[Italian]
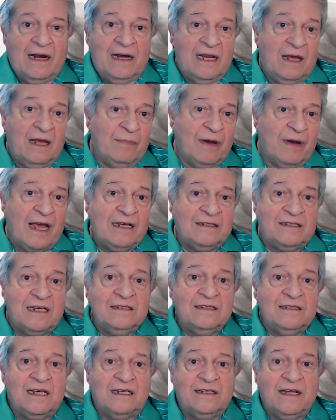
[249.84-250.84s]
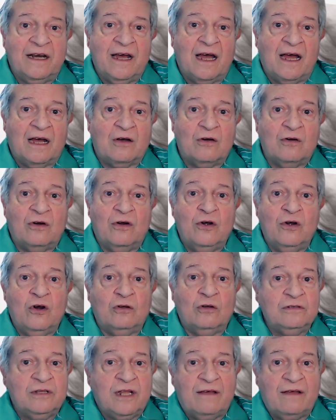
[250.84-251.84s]
Gli ebrei senza denaro
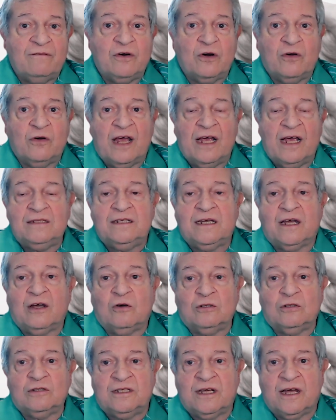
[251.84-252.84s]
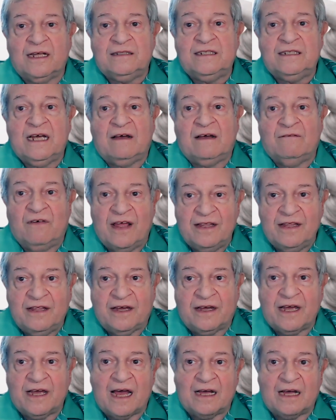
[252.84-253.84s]
non devono essere costretti a
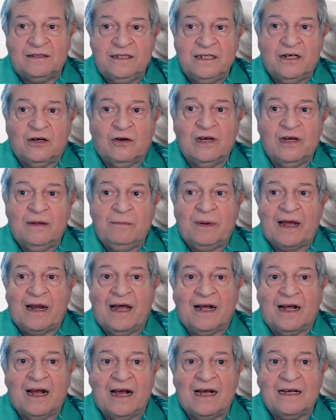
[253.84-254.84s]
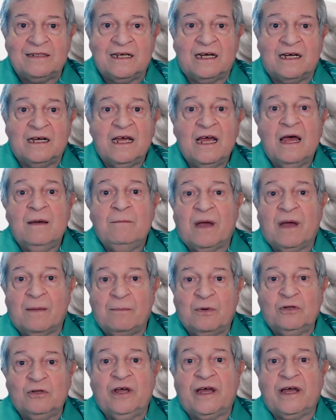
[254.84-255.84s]
vendere articoli per la casa per
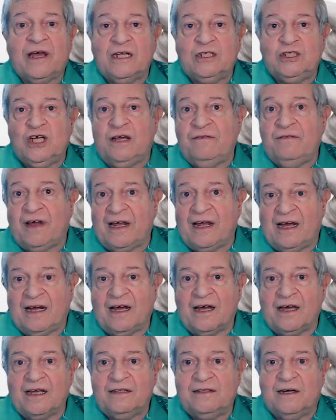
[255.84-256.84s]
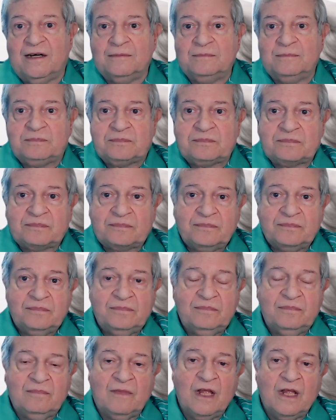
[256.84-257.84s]
poter ricevere la carità
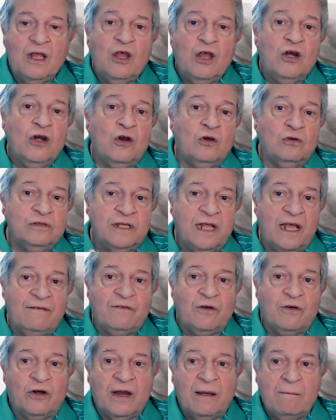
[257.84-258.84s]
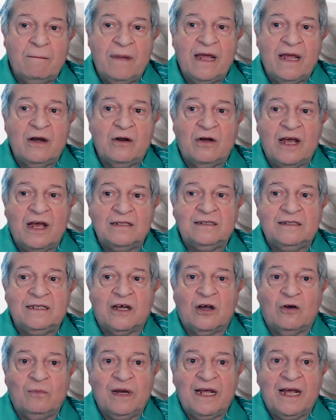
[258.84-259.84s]
non devono nemmeno
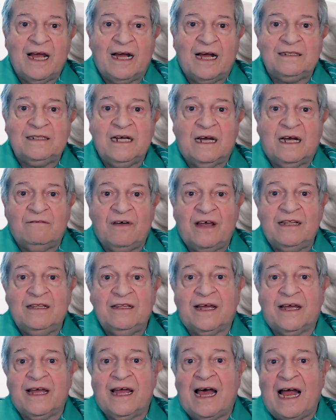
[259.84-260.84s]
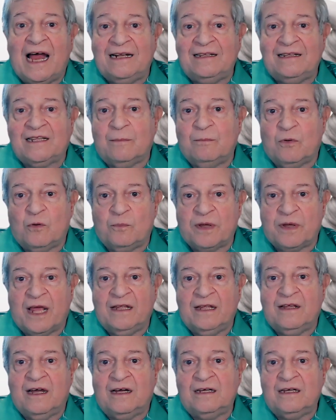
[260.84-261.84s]
essere obbligati a vendere altre
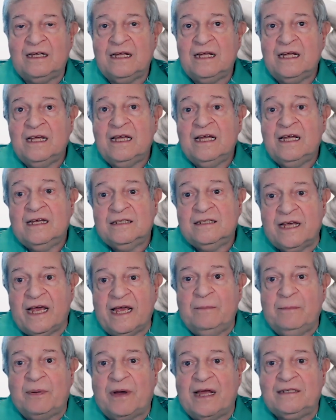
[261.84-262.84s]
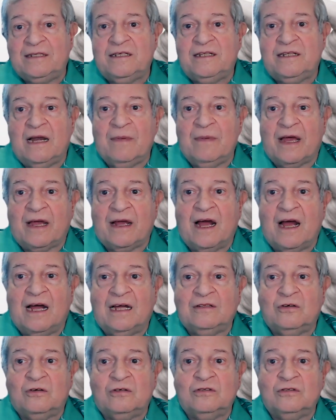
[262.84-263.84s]
proprietà se i prezzi del
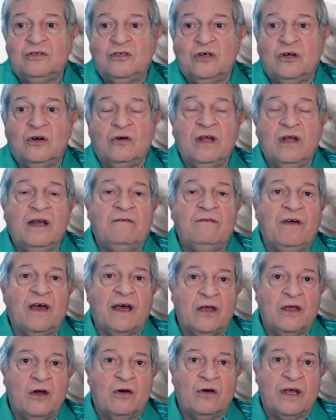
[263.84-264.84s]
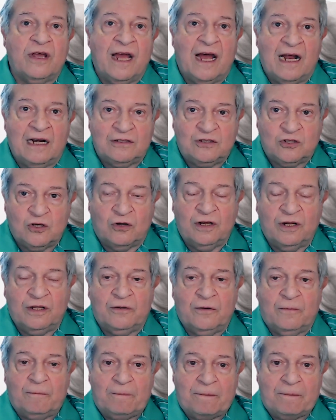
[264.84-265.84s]
mercato sono inferiori al
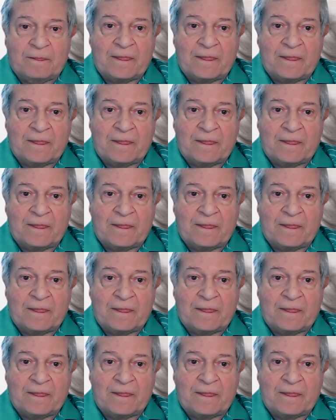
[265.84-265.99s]
solito.